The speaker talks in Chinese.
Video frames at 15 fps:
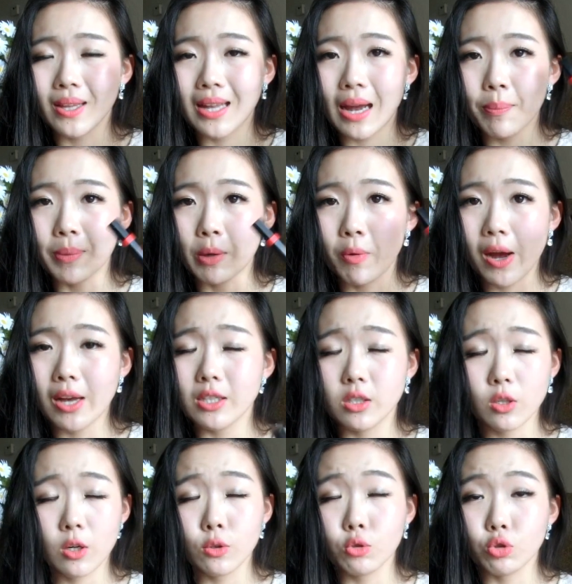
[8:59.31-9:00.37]
但它比
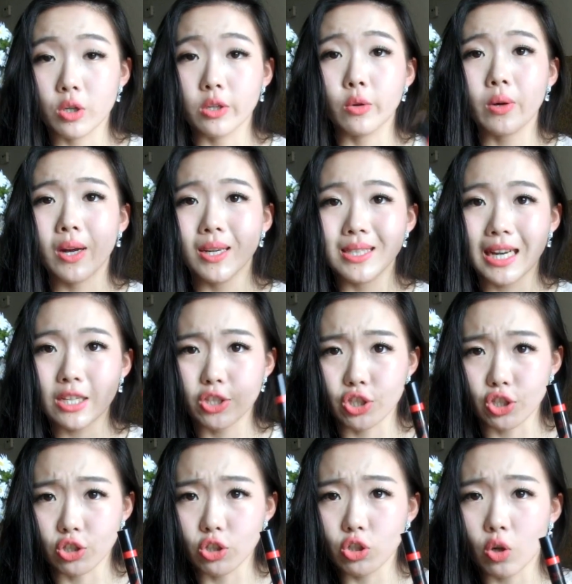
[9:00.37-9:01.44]
YSL 的唇釉更加
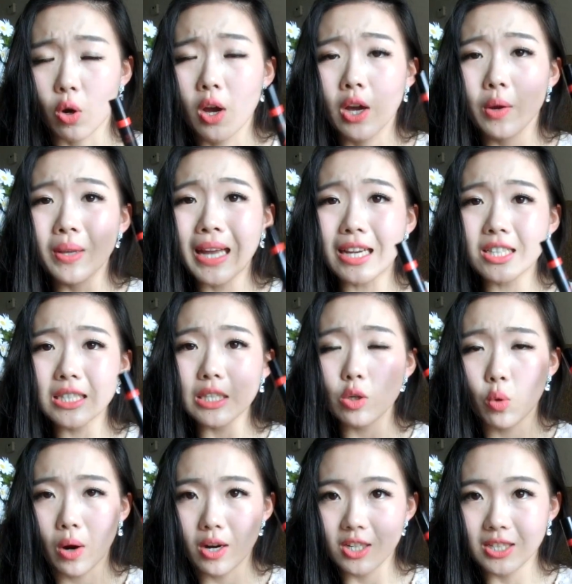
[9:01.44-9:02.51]
持久，因为它是一
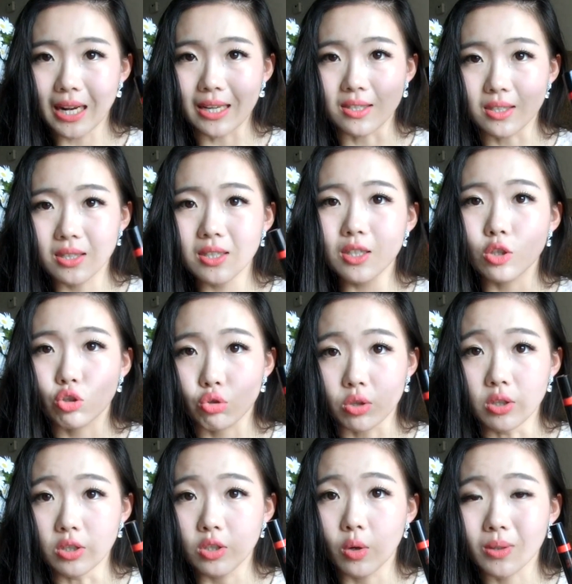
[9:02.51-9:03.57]
款染色唇
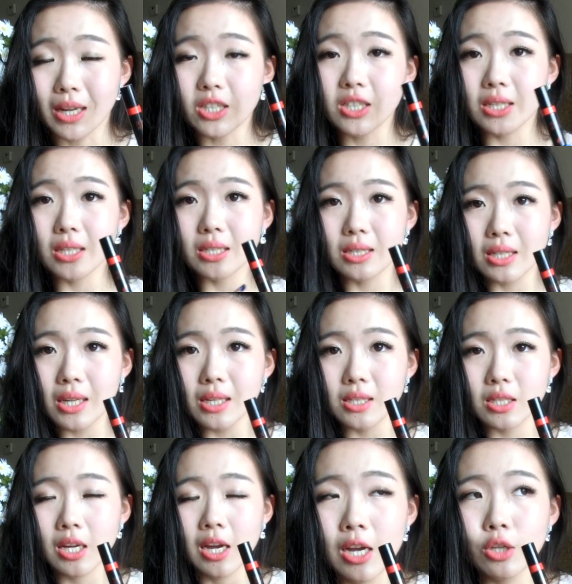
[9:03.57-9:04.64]
釉。 它是一个 tint，
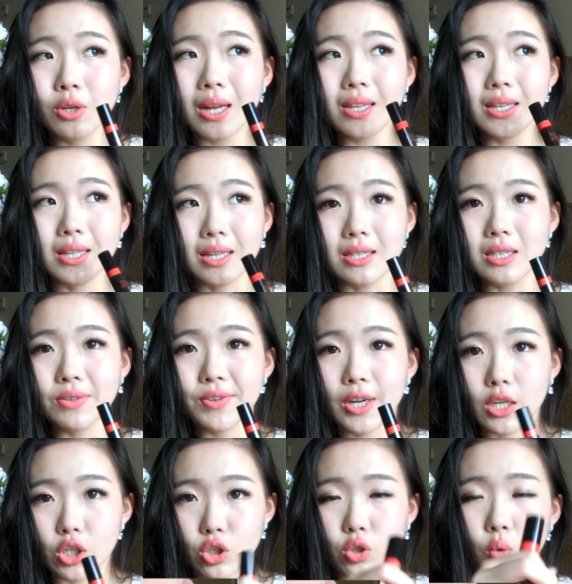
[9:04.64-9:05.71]
就它的颜色非
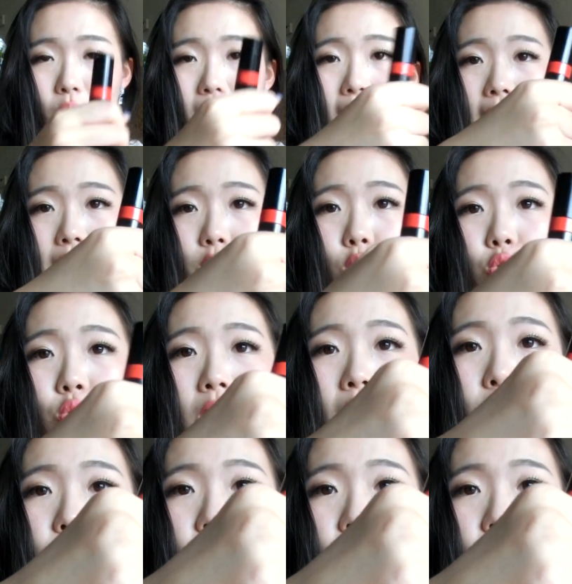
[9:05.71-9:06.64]
常持久。我刚刚已经有做好